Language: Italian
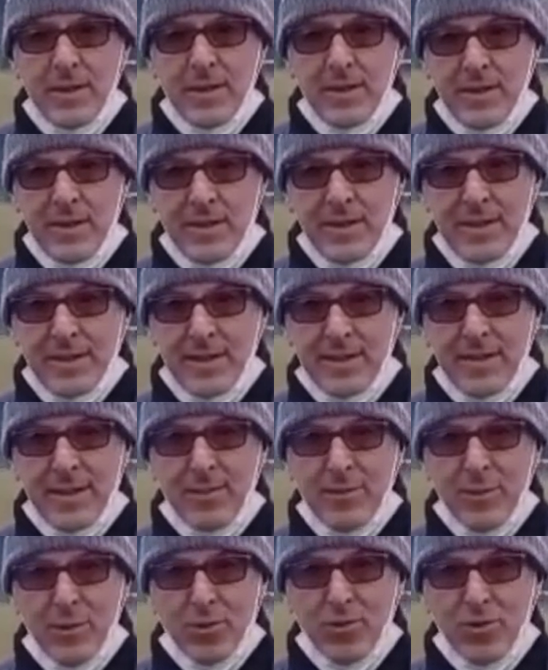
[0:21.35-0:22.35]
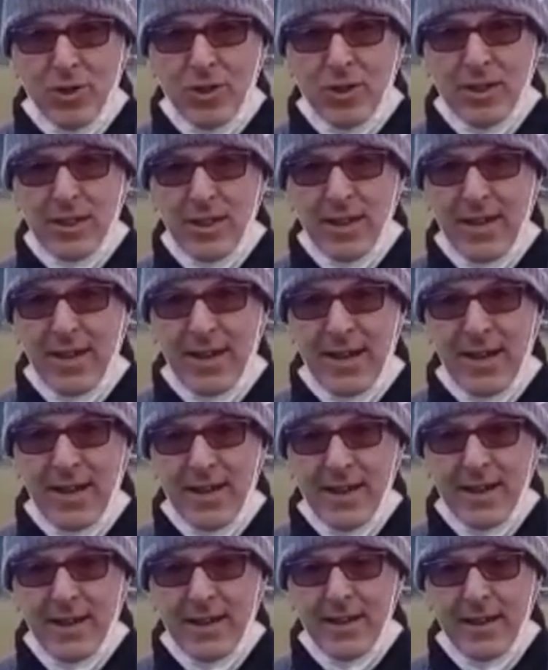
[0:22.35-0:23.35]
Sì, siamo riusciti
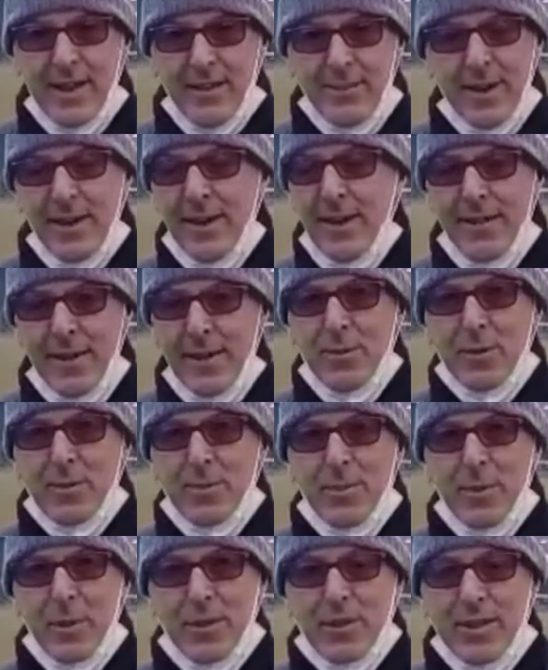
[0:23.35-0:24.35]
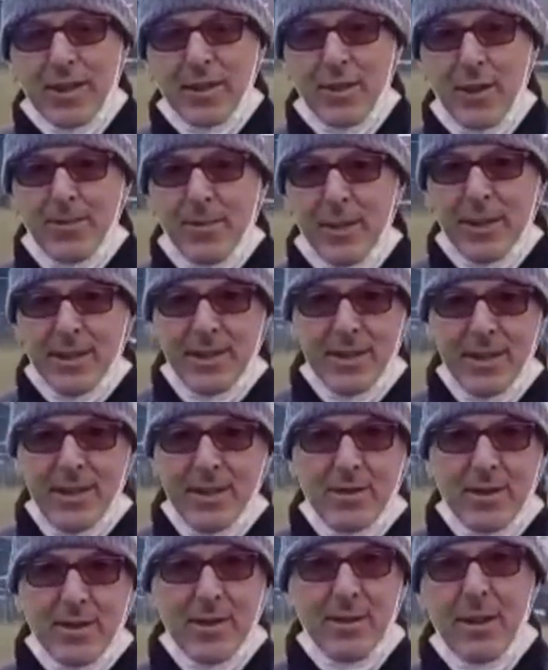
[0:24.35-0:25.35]
a... Eh, avevamo impostato la partita
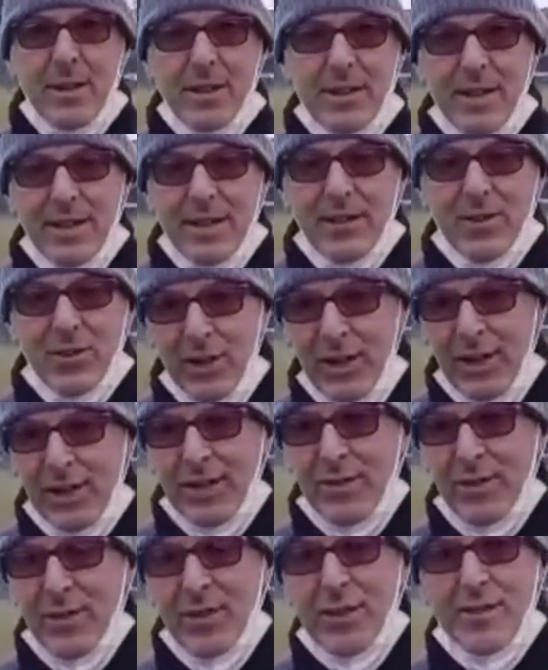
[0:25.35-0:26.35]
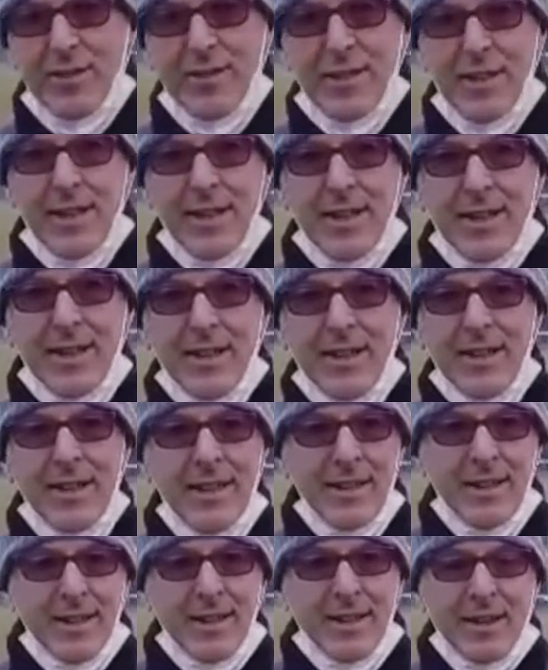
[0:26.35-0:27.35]
in questa maniera, cioè nel,
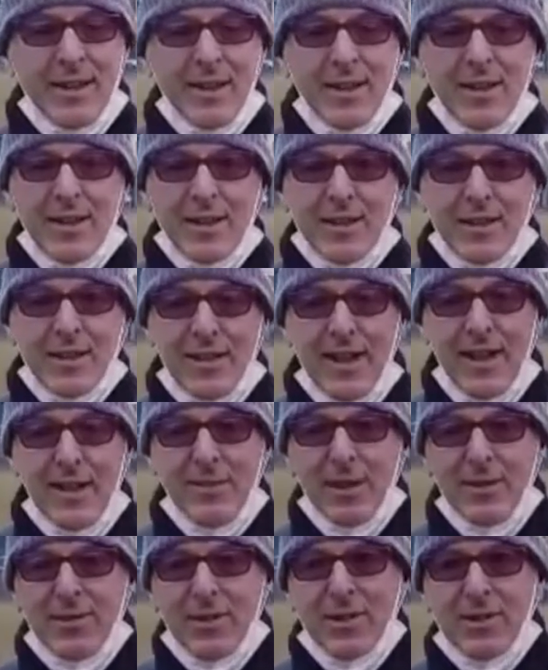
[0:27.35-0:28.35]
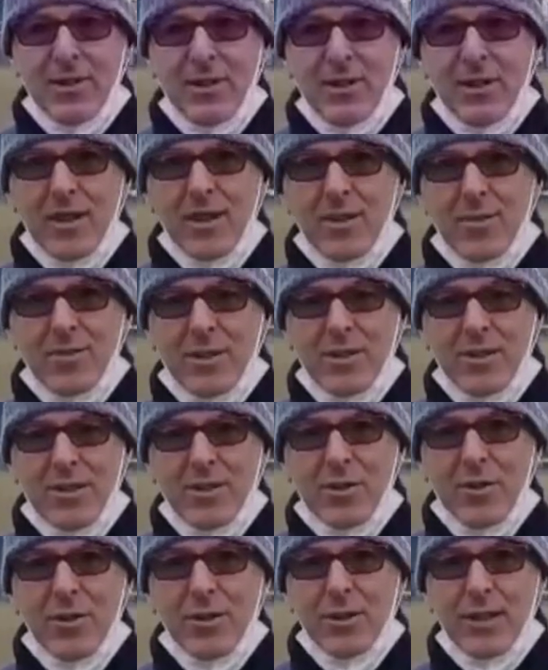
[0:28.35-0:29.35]
in, a mio avviso in, in questi
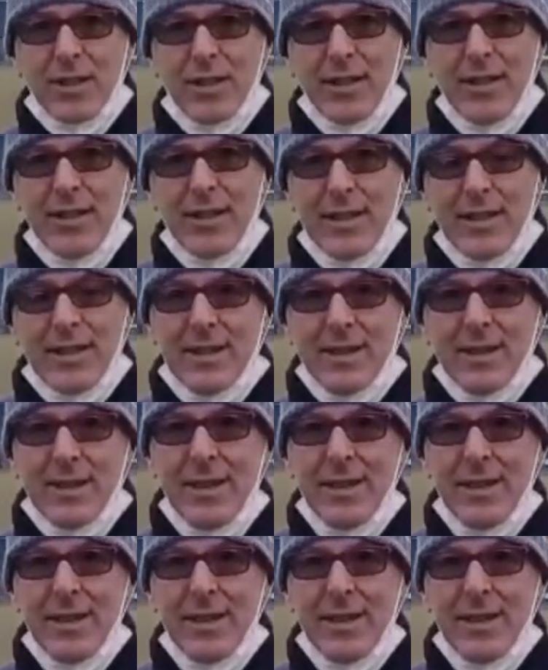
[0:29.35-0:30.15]
scontri